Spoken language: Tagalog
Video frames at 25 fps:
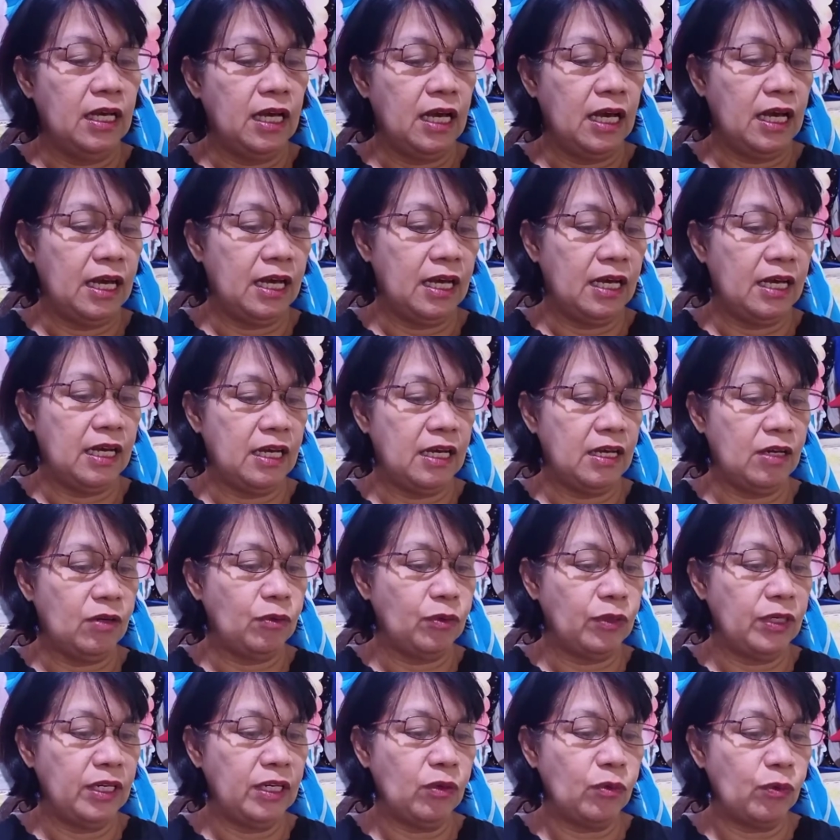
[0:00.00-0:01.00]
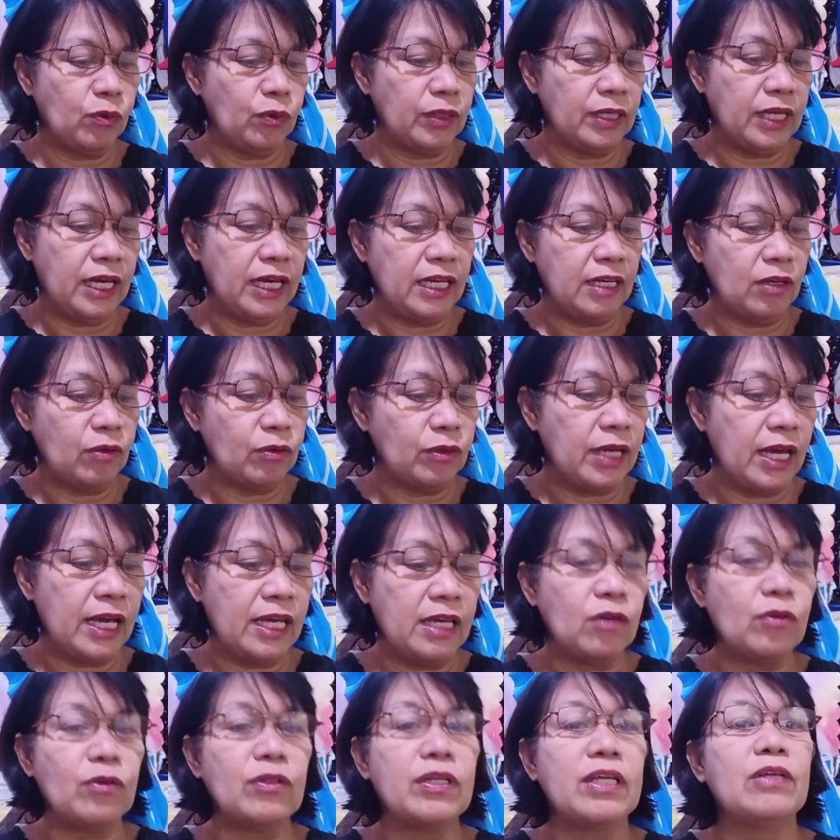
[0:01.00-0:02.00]
Uh, ah, Unang-una,
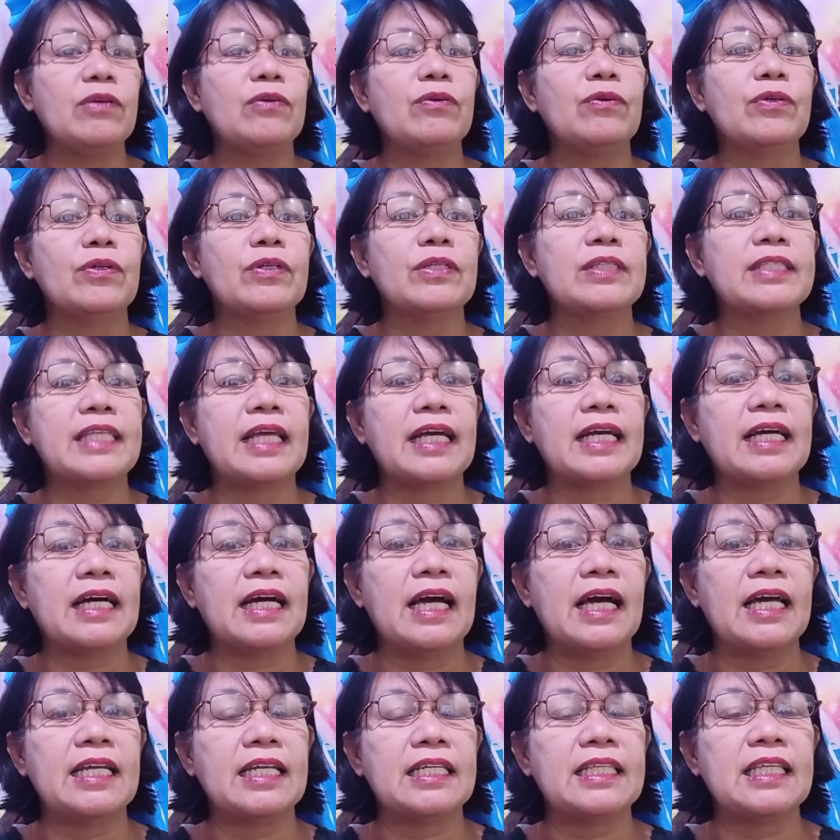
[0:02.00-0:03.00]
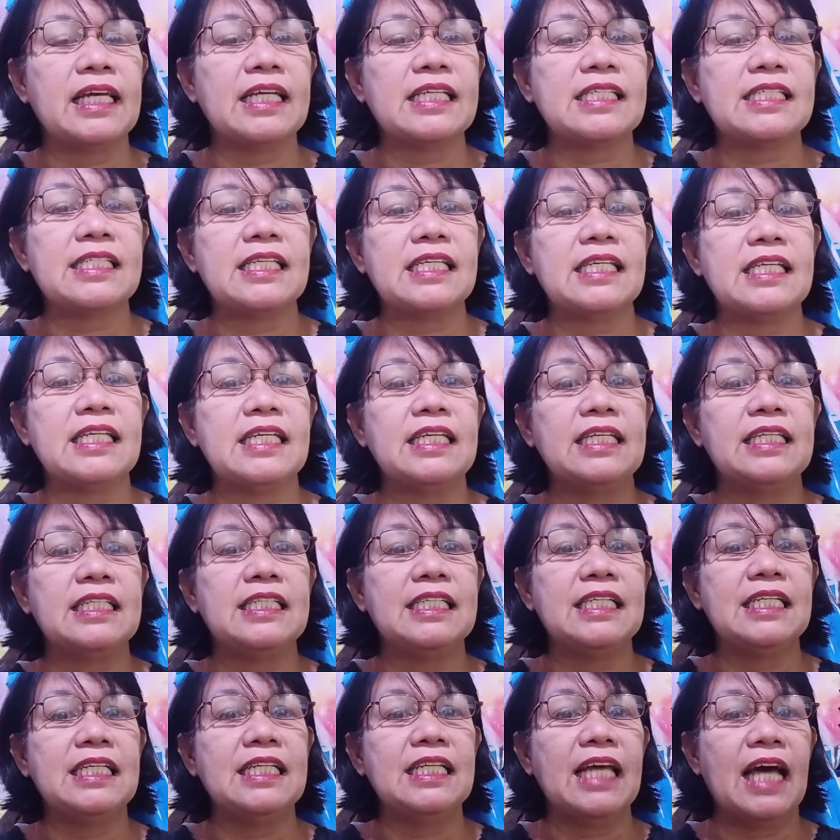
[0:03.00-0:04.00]
unahin ko na yung taga-Canada, si
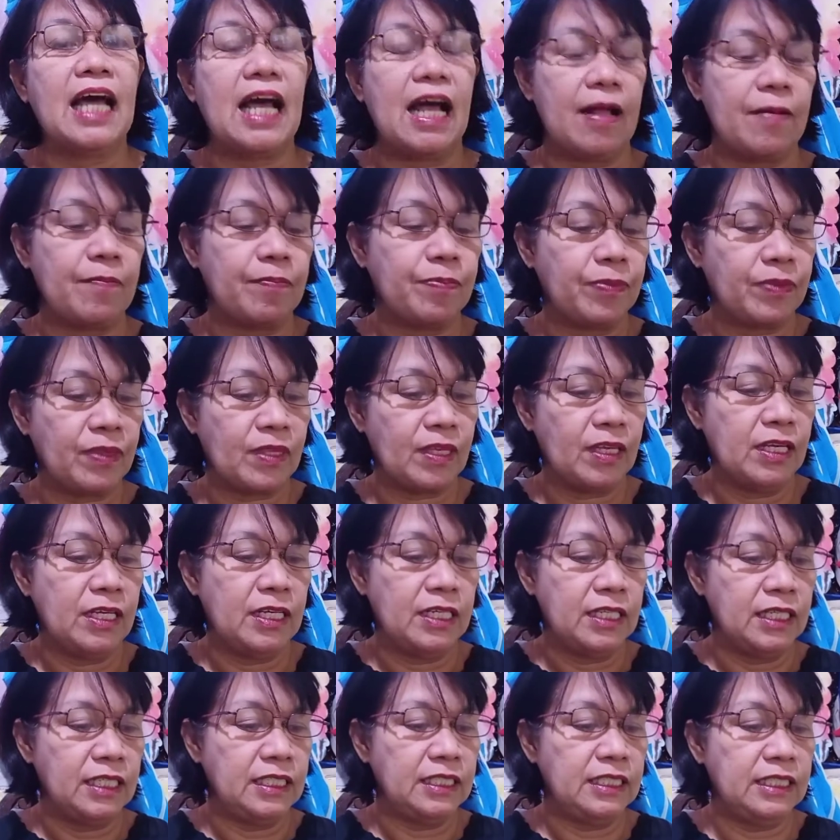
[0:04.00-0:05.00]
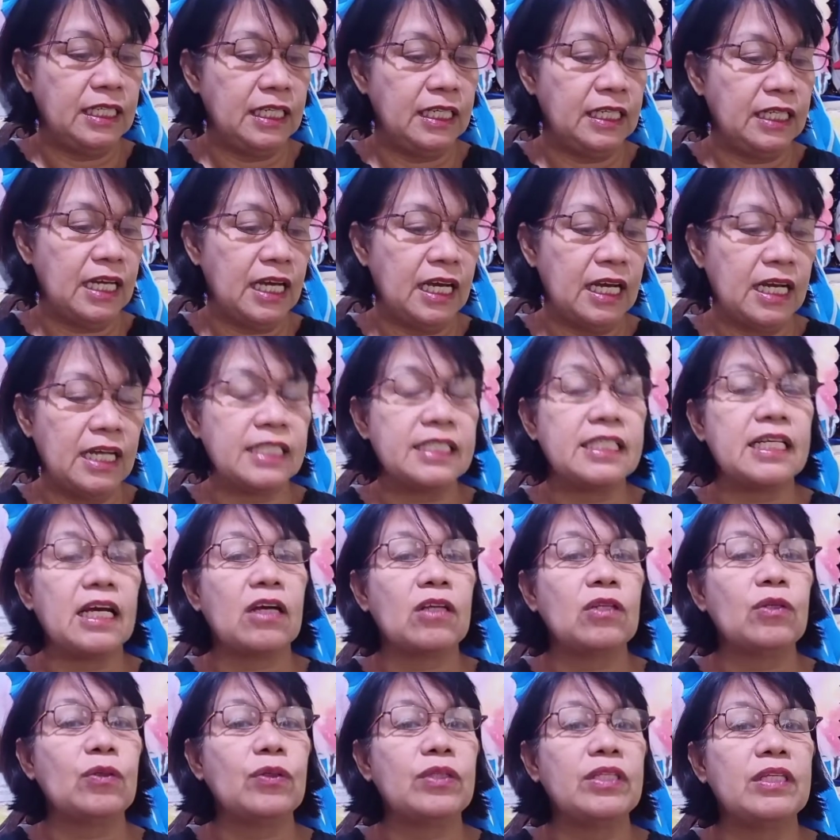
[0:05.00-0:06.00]
Gina. Gina
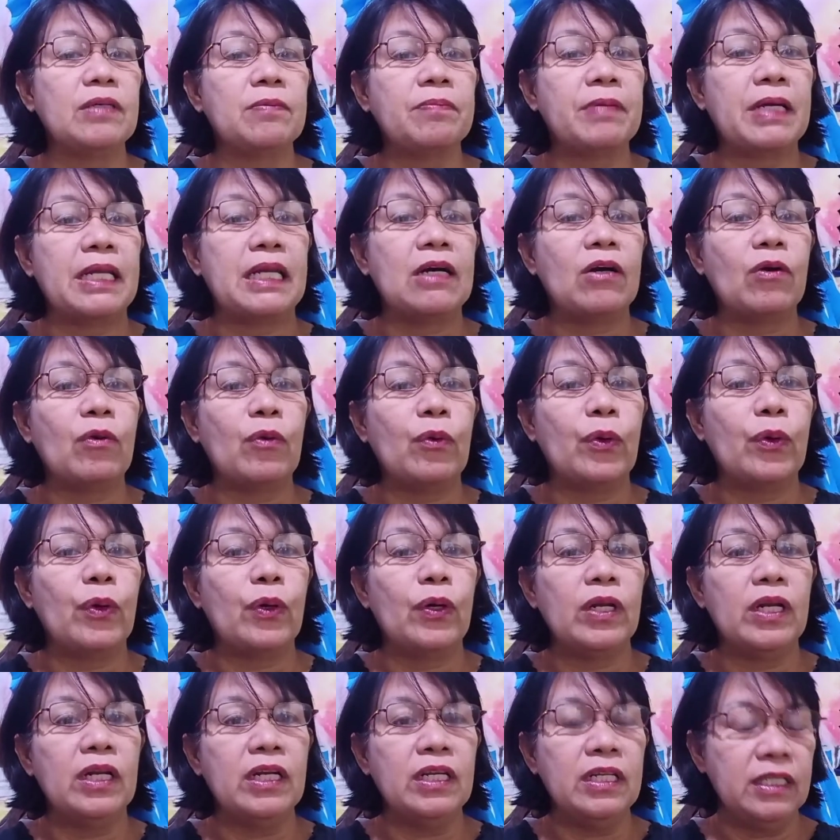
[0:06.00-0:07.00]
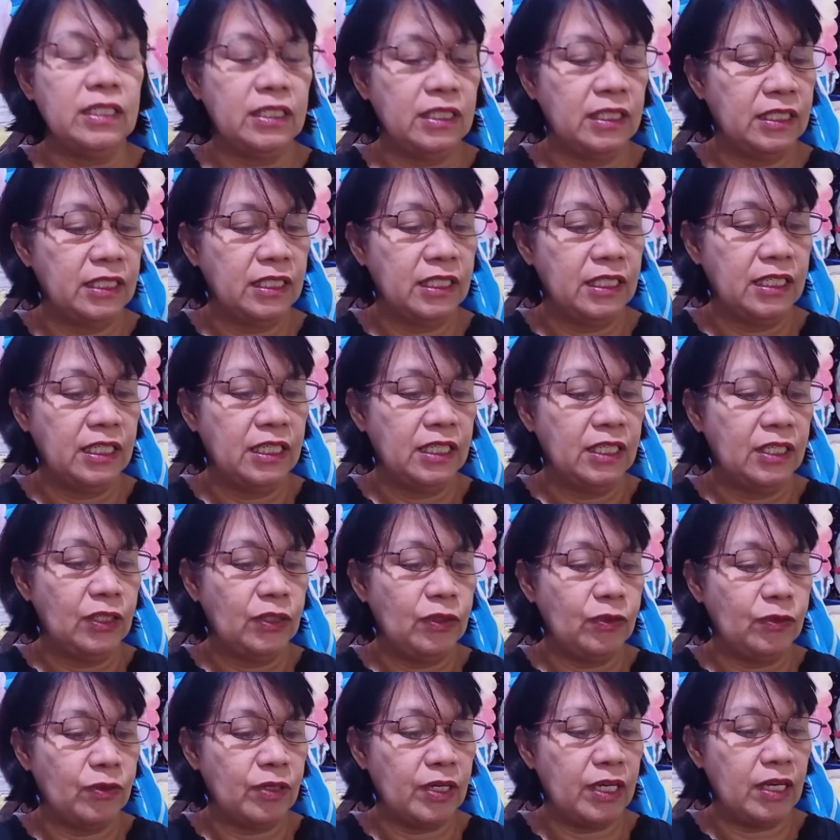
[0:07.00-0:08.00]
Sakluti Palakol.
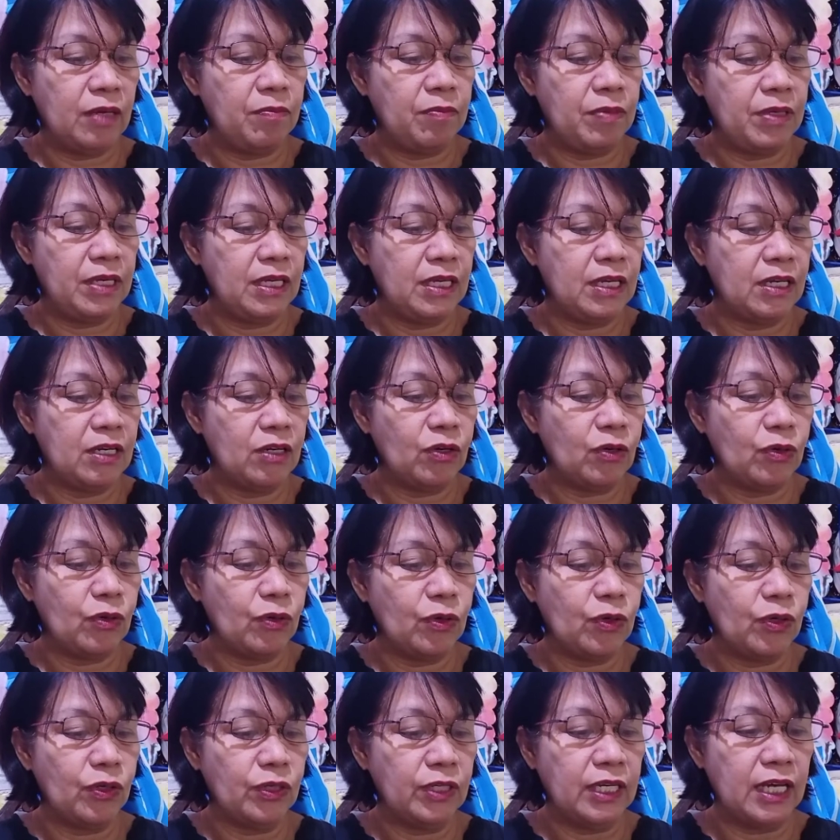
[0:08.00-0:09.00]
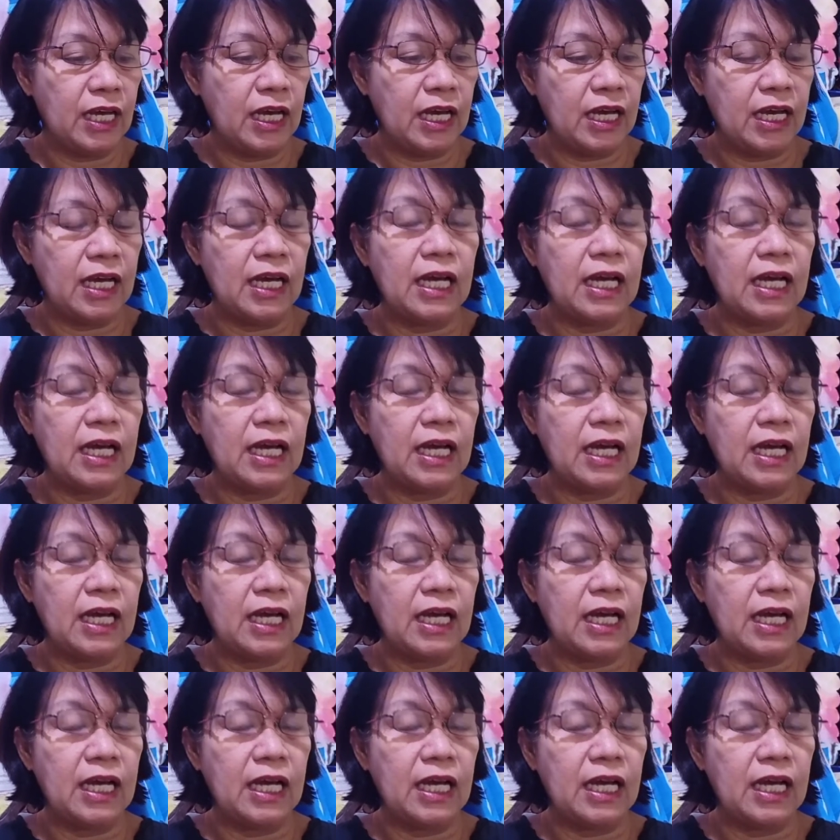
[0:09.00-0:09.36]
Yung kaibigan ko na